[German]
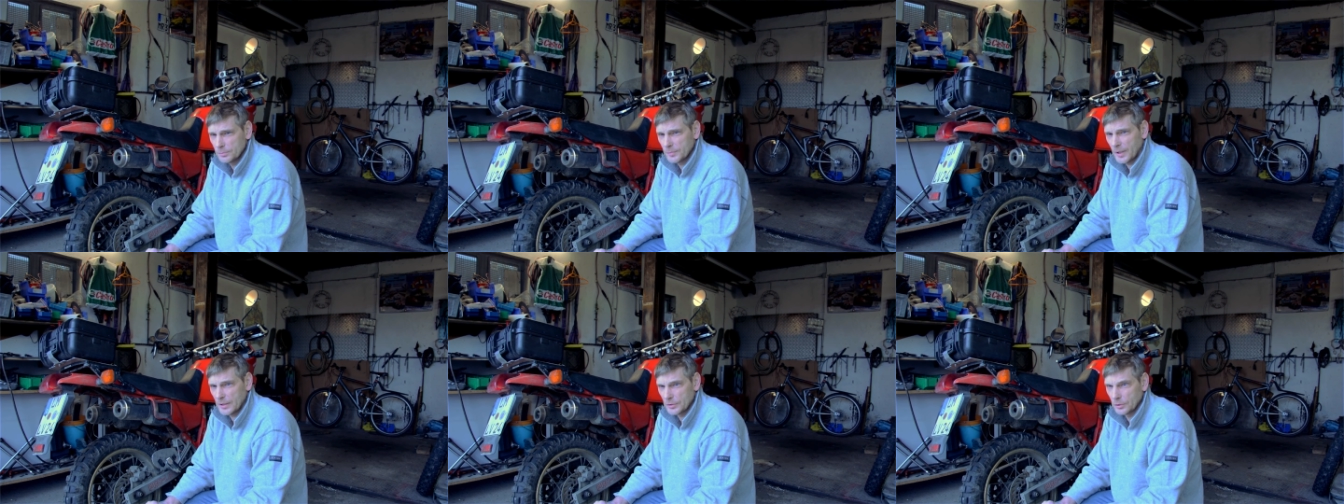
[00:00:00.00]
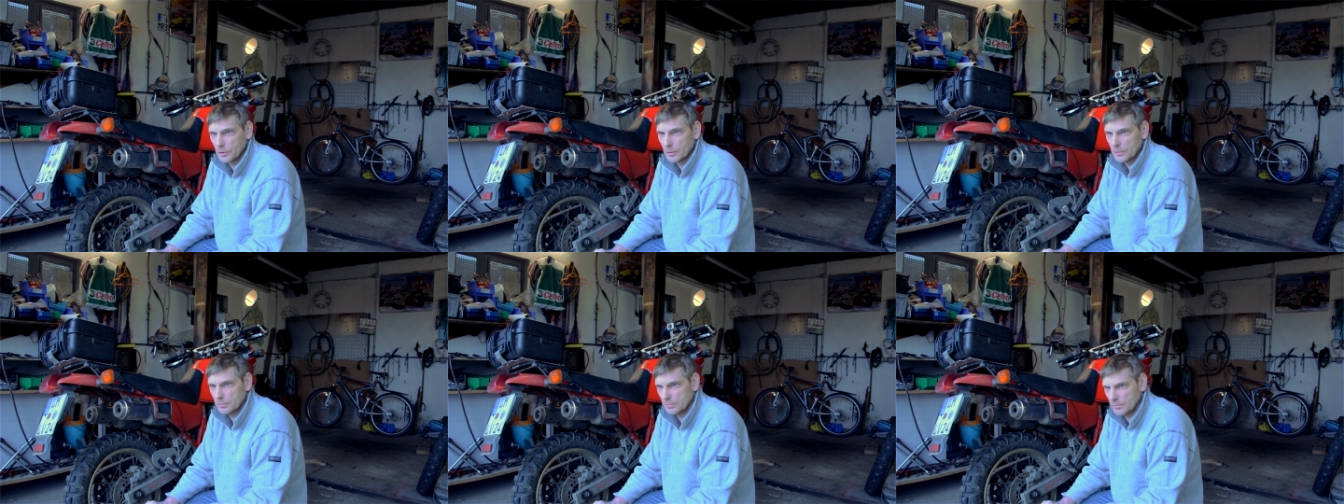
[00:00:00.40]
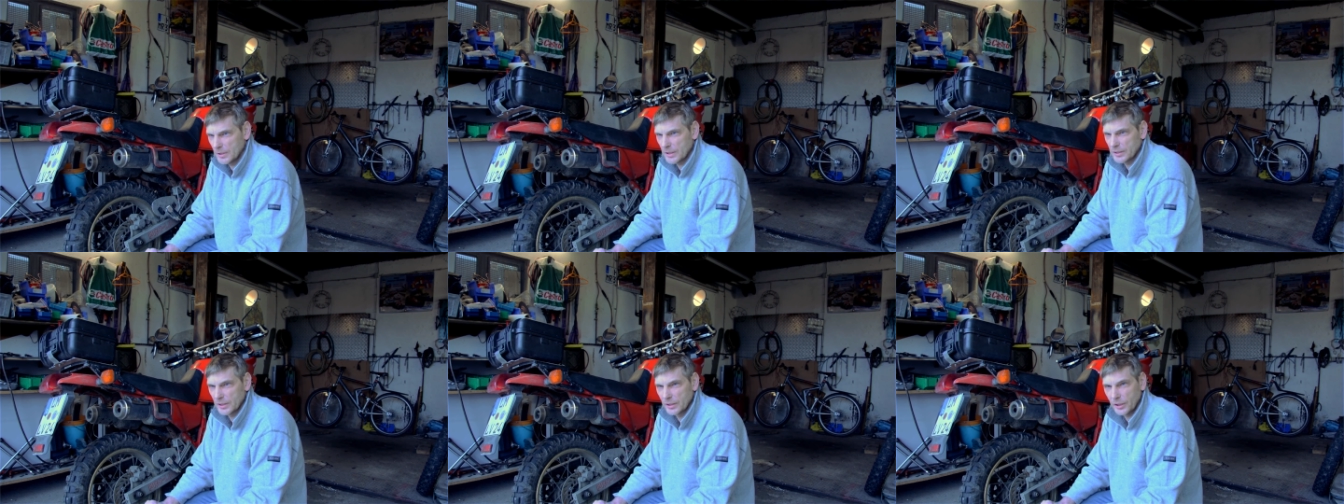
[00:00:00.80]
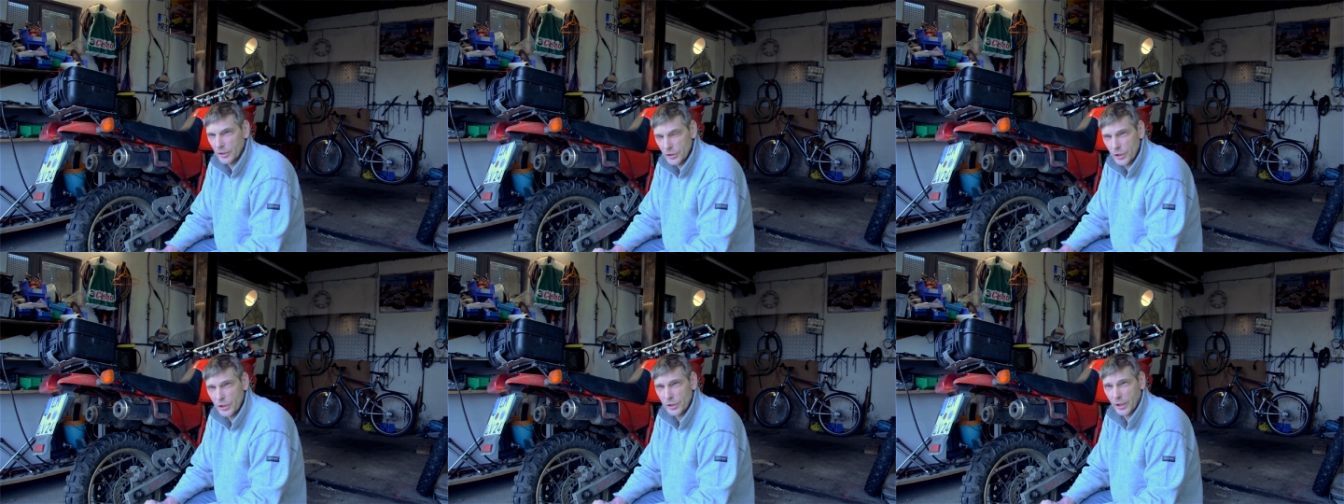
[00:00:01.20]
Also da sind
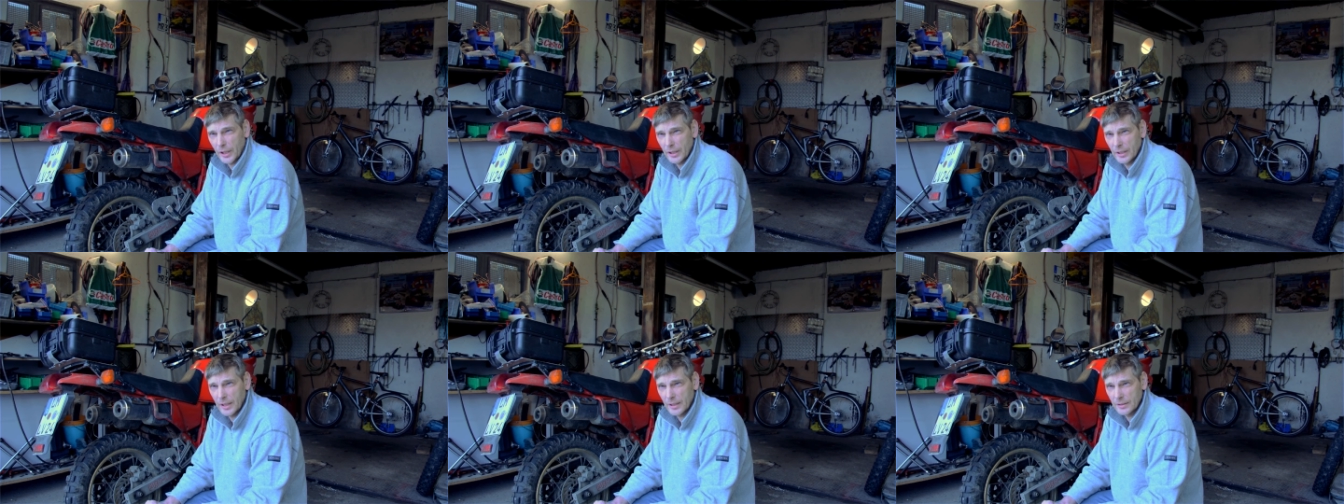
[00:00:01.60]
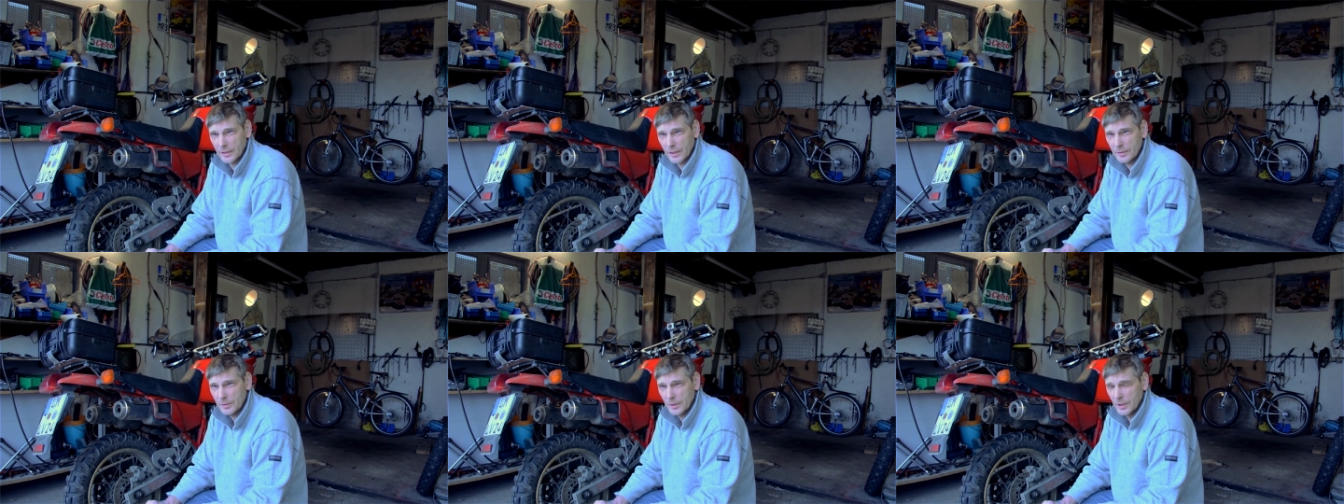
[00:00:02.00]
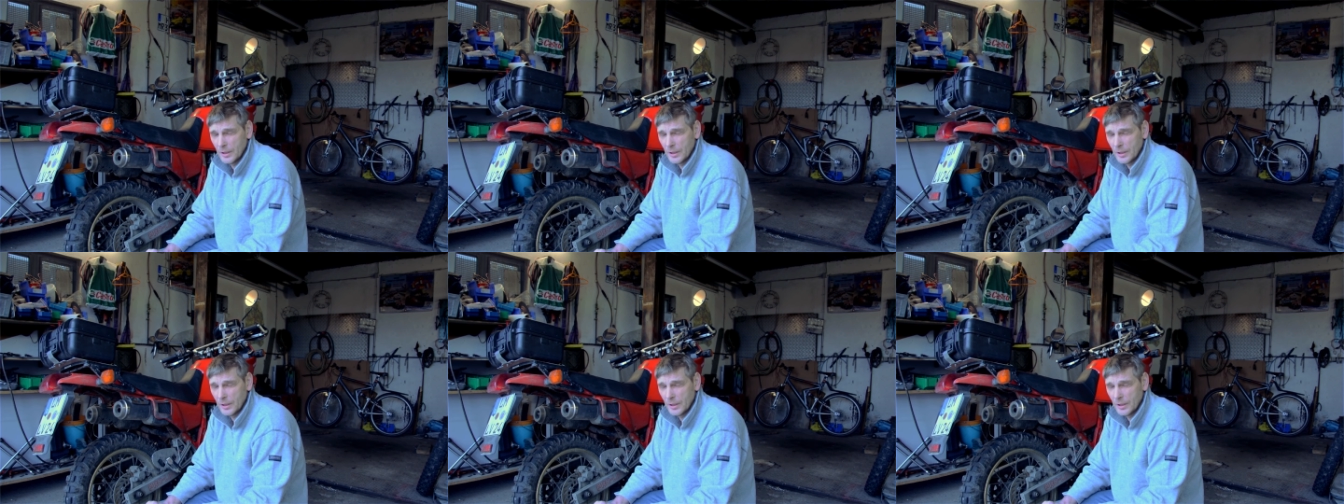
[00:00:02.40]
richtig Schräglagen drin.